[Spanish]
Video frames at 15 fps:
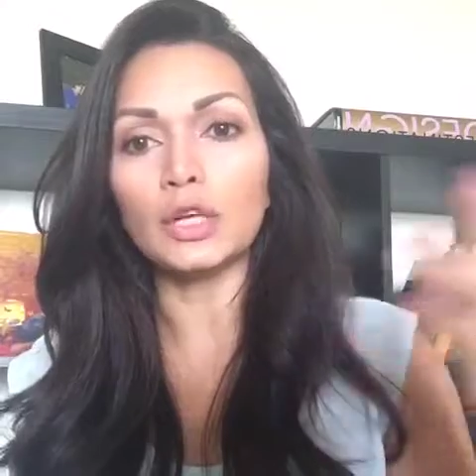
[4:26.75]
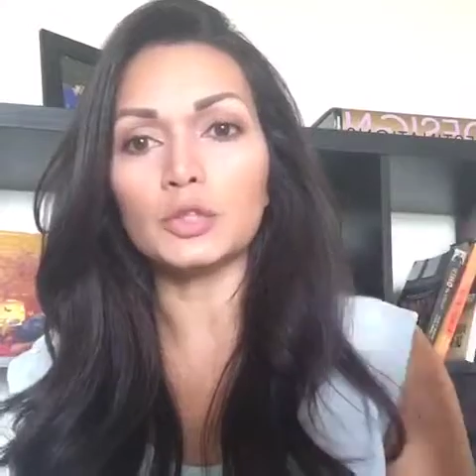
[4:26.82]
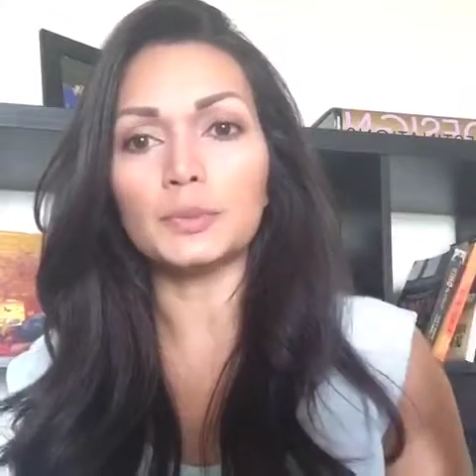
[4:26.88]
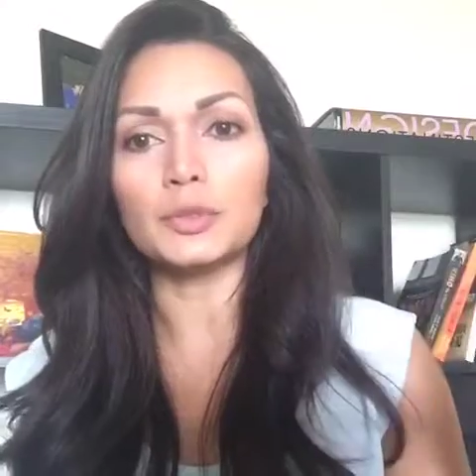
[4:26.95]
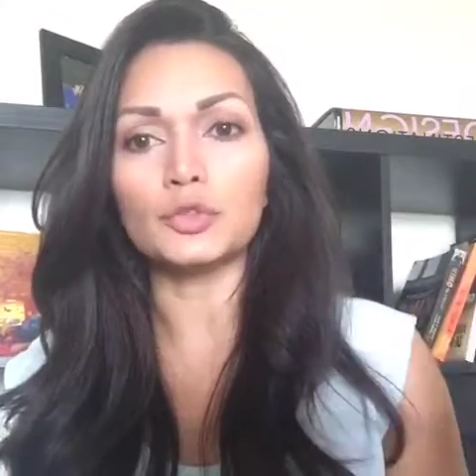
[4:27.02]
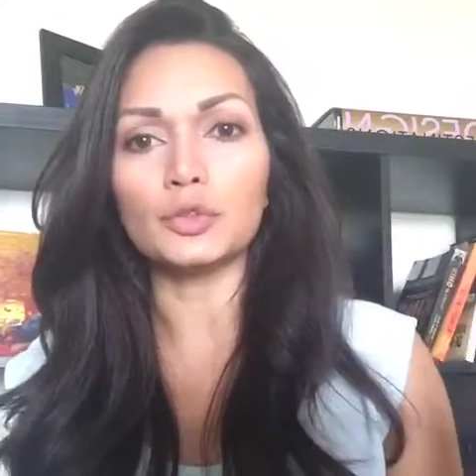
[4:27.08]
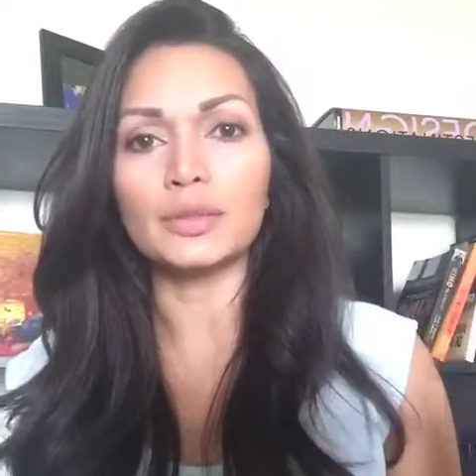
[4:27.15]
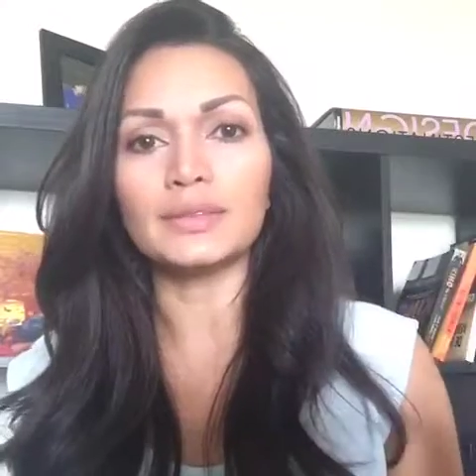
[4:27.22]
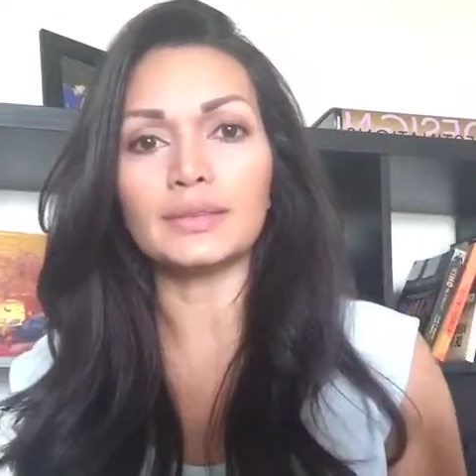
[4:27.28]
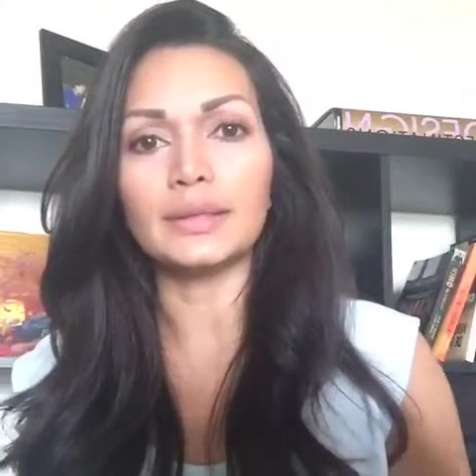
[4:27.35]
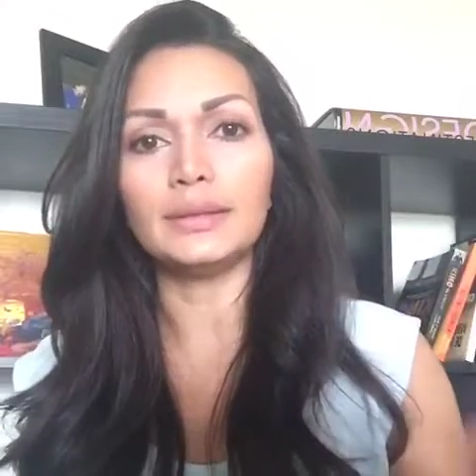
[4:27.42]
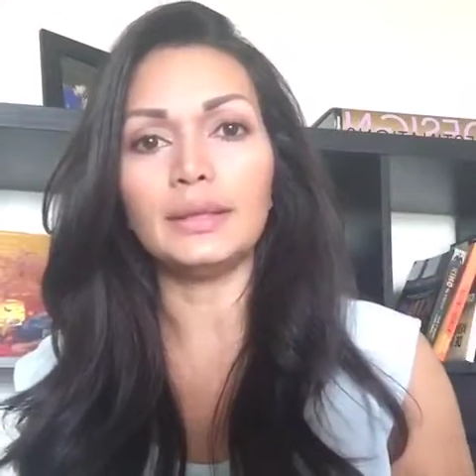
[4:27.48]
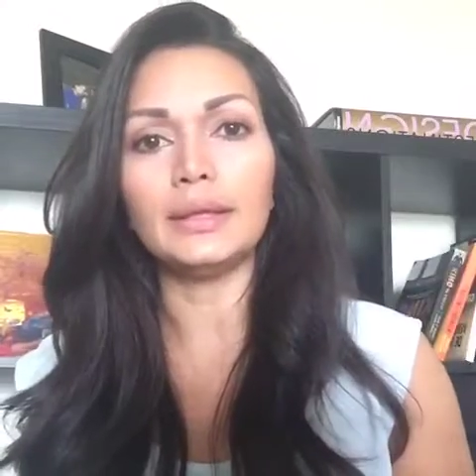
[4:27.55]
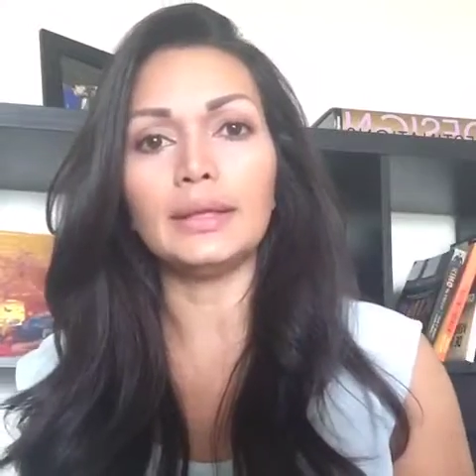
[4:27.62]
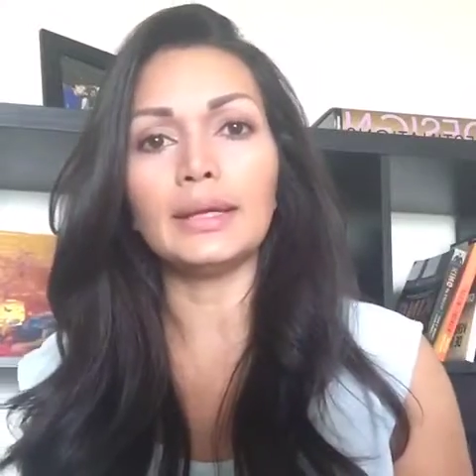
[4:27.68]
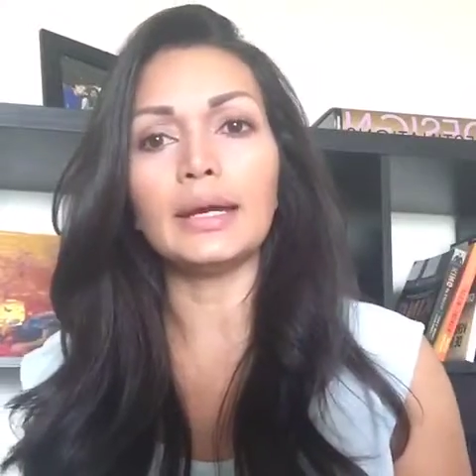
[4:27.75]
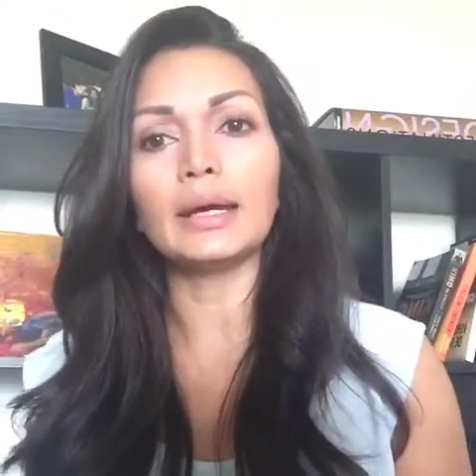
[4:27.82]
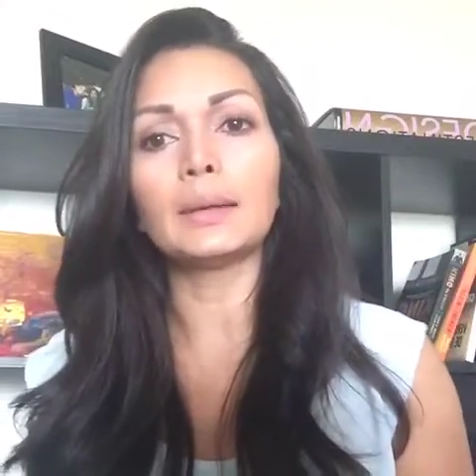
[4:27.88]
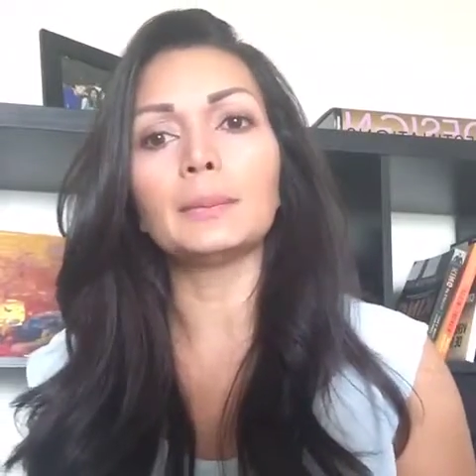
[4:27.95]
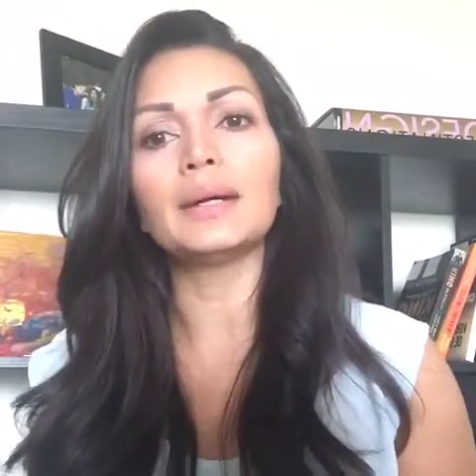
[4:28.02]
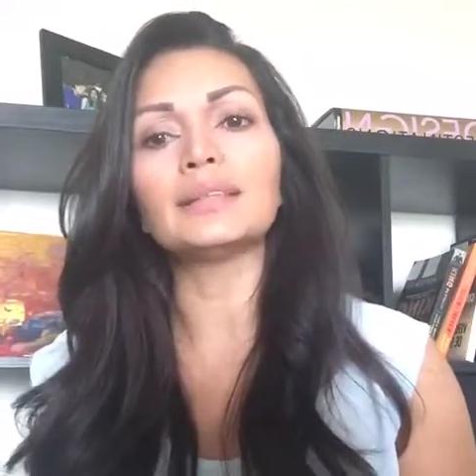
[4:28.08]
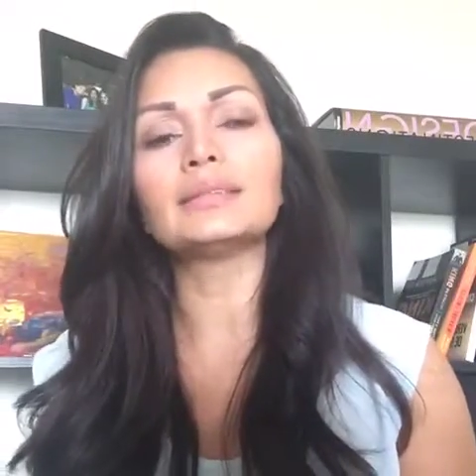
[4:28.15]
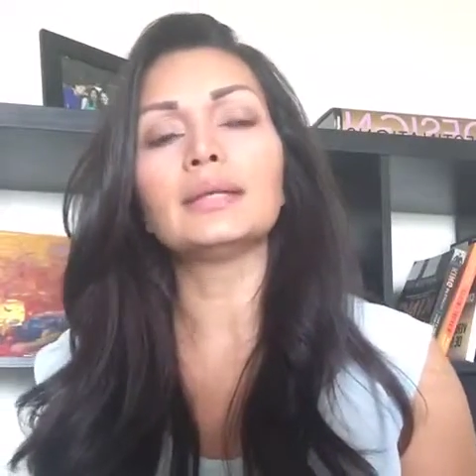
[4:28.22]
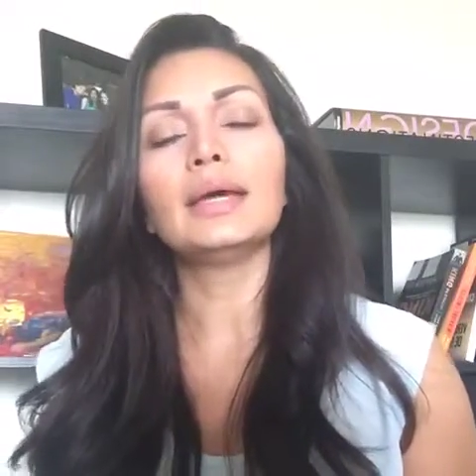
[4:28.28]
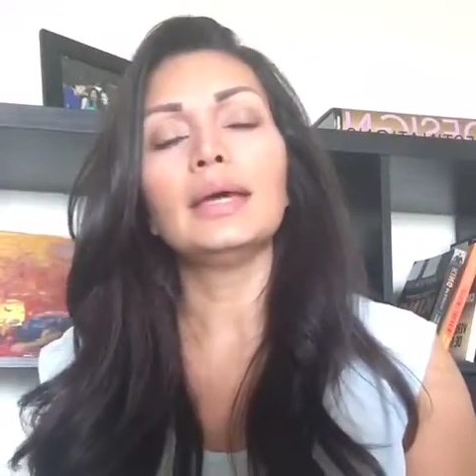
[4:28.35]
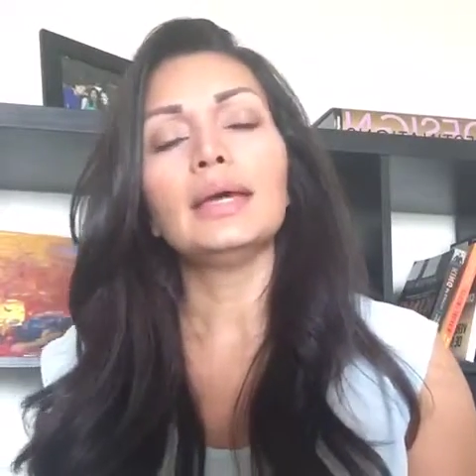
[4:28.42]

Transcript: a las personas que tienen armas.